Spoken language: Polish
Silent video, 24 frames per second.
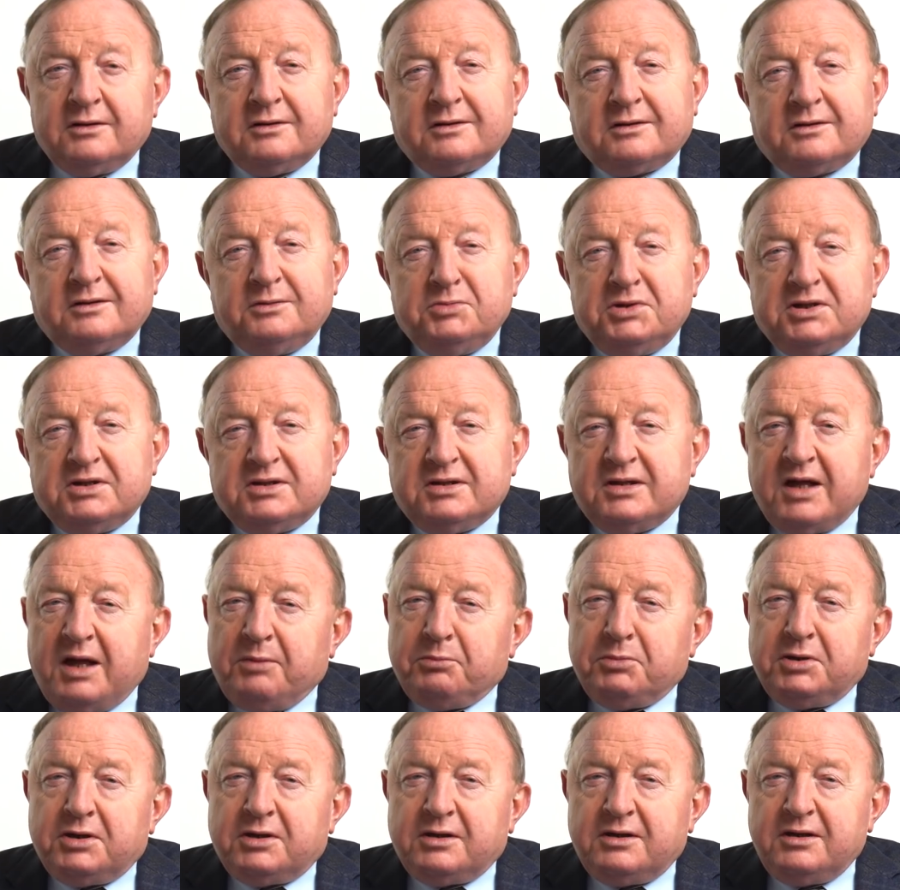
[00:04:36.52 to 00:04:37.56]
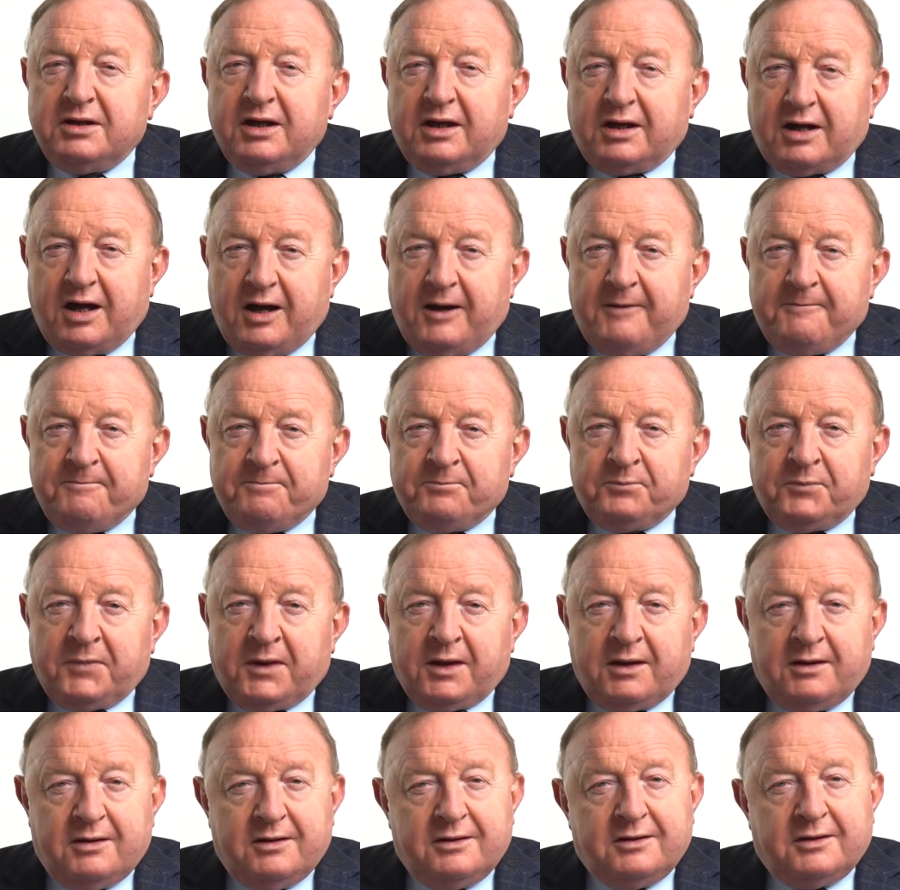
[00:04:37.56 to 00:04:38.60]
Komisja Michnika,
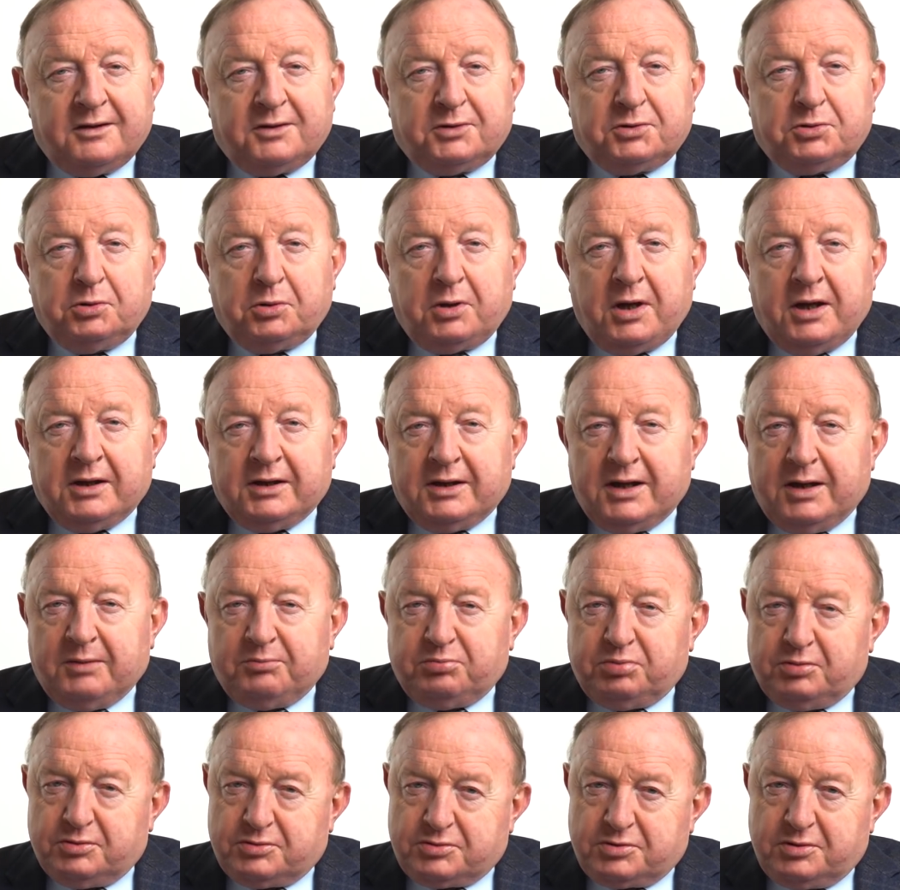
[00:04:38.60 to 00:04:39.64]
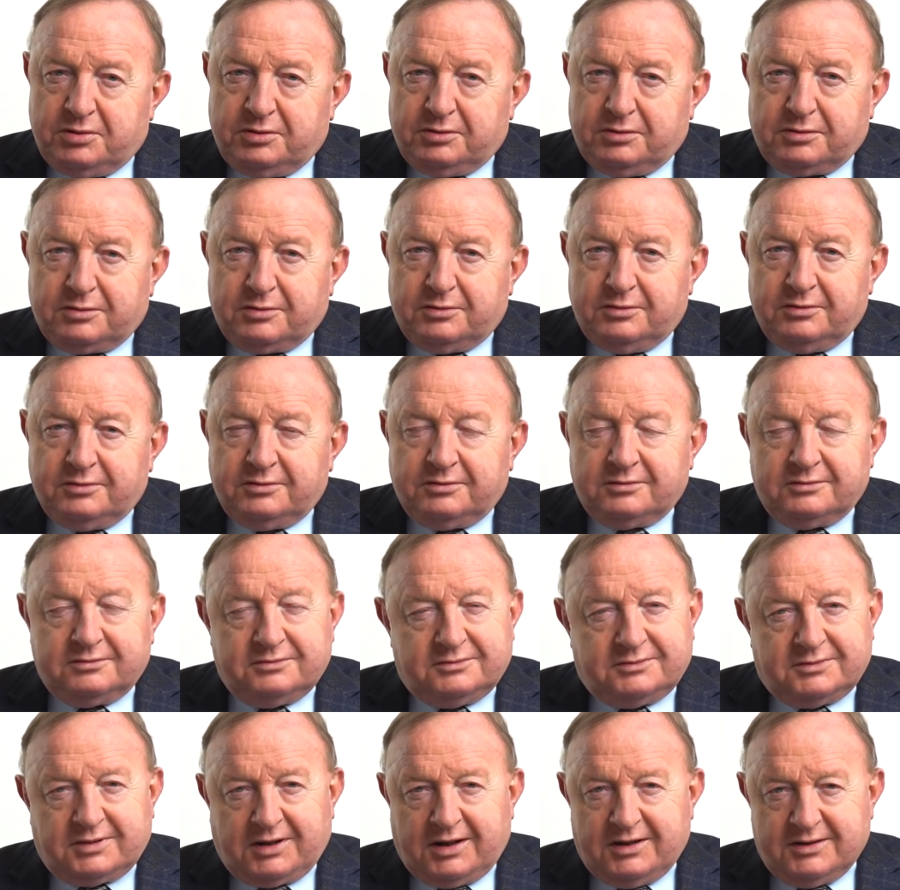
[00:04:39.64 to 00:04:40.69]
y, która na
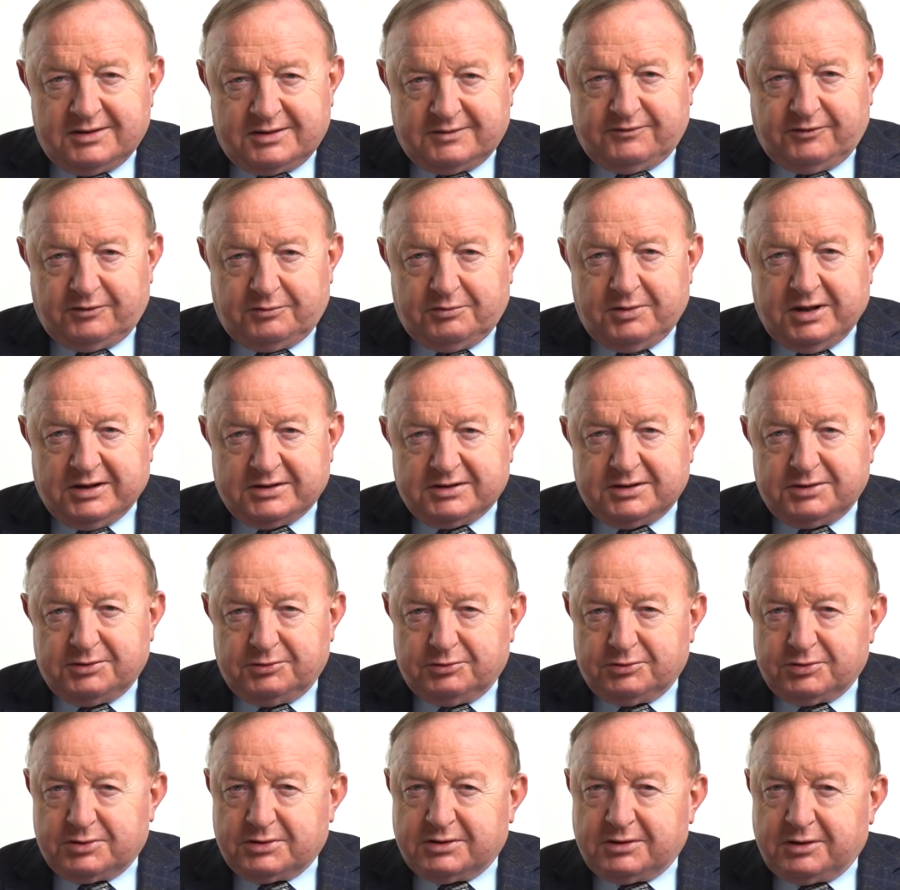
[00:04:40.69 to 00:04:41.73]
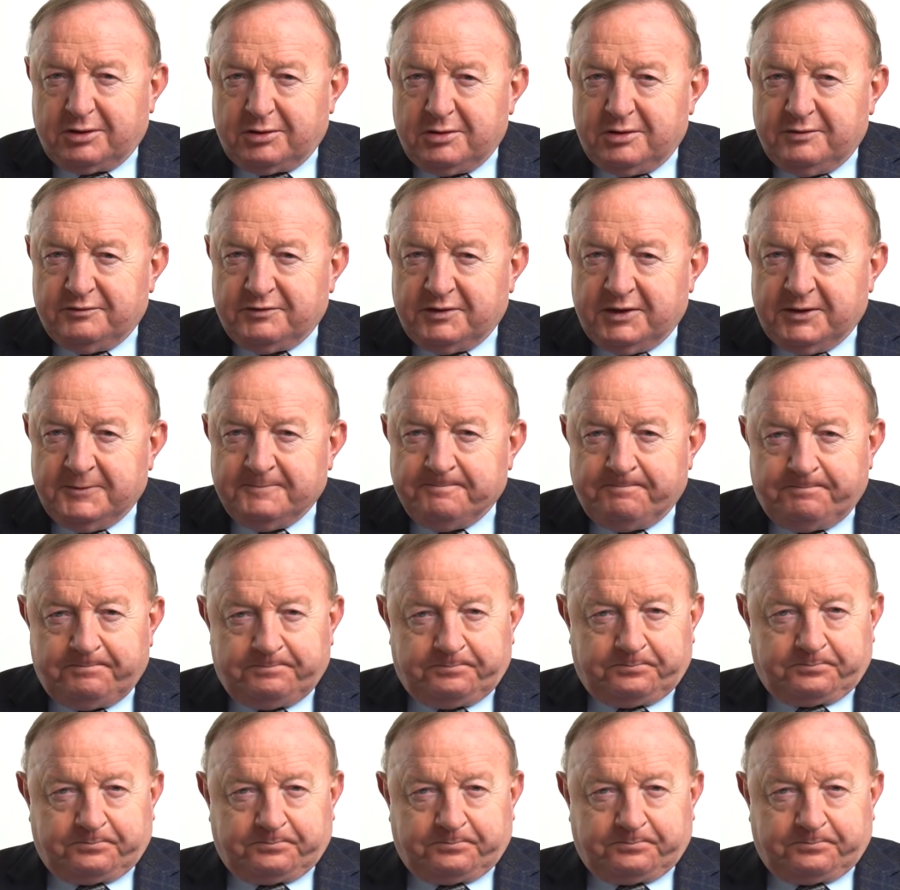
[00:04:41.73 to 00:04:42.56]
początku transformacji ustrojowej